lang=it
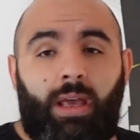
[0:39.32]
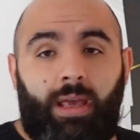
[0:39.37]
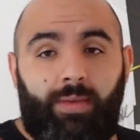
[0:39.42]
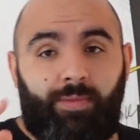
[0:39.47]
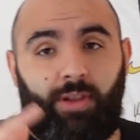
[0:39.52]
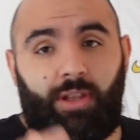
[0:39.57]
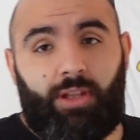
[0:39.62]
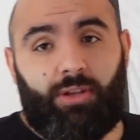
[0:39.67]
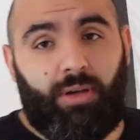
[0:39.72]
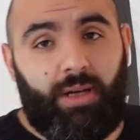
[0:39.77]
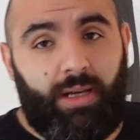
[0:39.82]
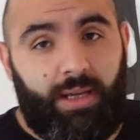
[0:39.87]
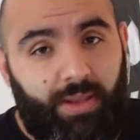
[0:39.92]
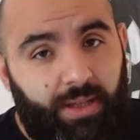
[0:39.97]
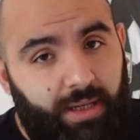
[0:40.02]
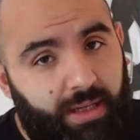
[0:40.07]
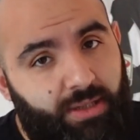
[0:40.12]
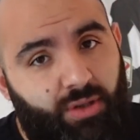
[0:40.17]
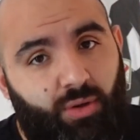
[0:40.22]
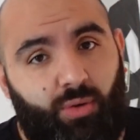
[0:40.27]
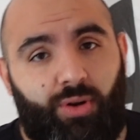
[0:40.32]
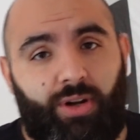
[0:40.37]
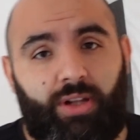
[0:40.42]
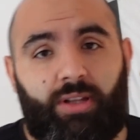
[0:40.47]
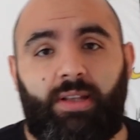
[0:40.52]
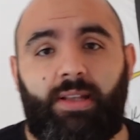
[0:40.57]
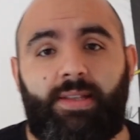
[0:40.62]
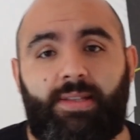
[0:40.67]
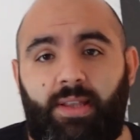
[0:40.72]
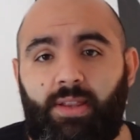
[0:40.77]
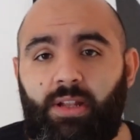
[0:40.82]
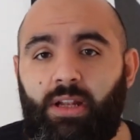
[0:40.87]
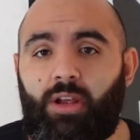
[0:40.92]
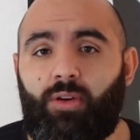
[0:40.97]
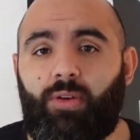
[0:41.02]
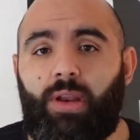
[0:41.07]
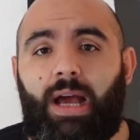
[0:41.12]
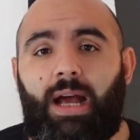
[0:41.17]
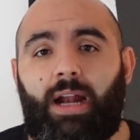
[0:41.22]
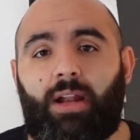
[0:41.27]
E vi ho detto anche della scorrettezza di
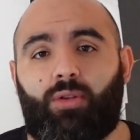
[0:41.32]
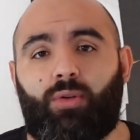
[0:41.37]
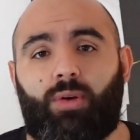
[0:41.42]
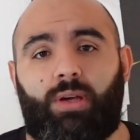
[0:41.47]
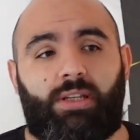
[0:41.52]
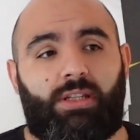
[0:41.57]
Leonardo,